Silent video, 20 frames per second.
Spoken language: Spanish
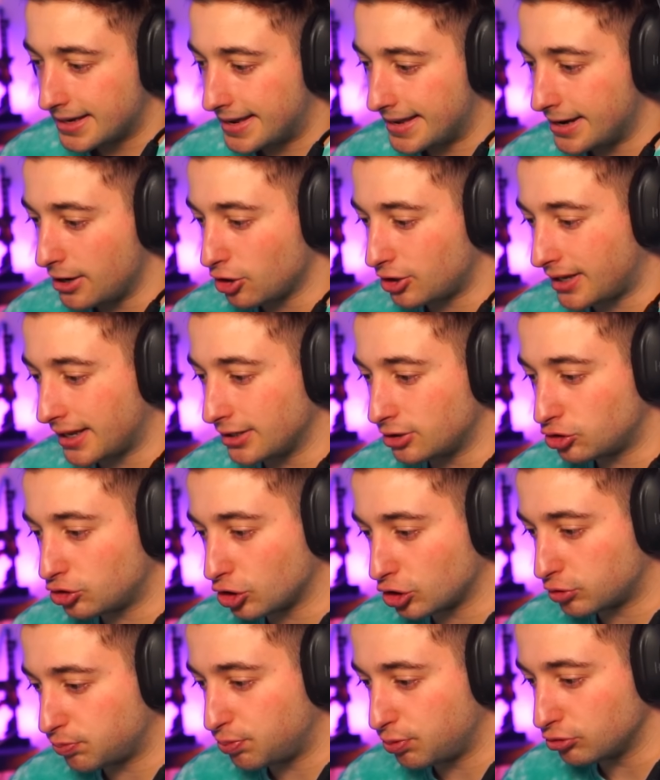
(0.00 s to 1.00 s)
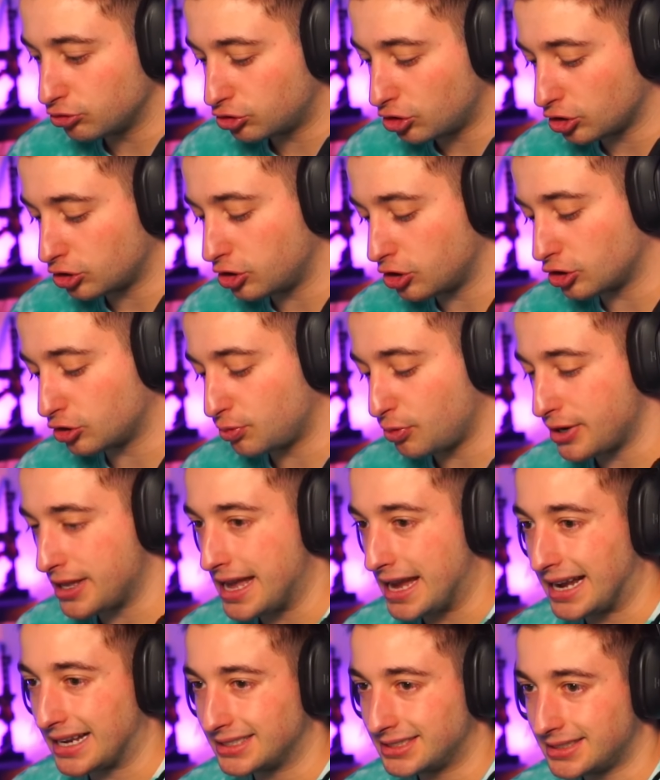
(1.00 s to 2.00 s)
Creo que estos puntos los voy a
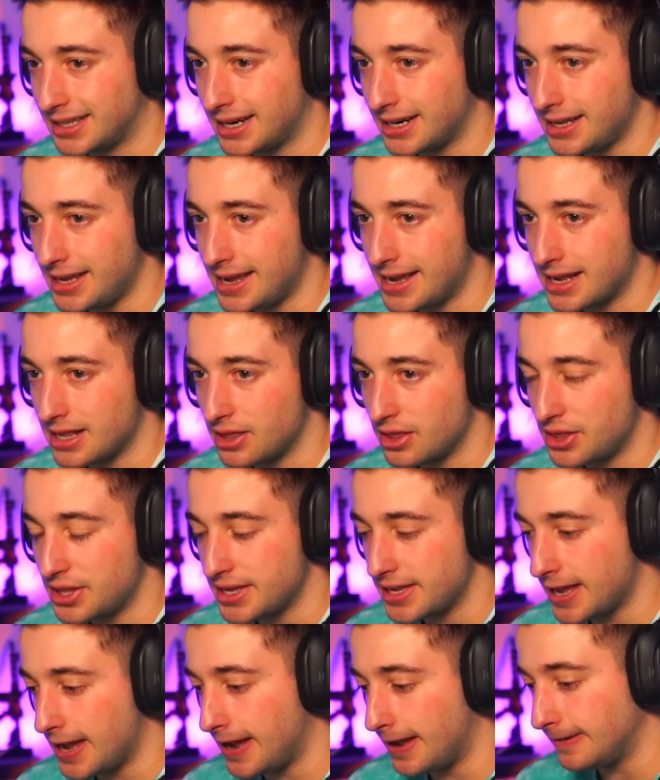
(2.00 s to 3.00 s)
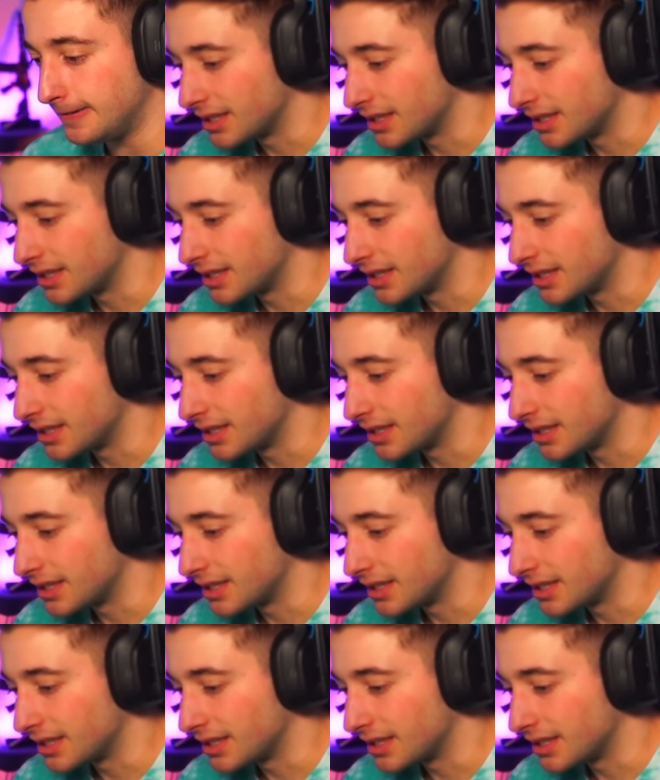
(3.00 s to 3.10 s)
gastar el día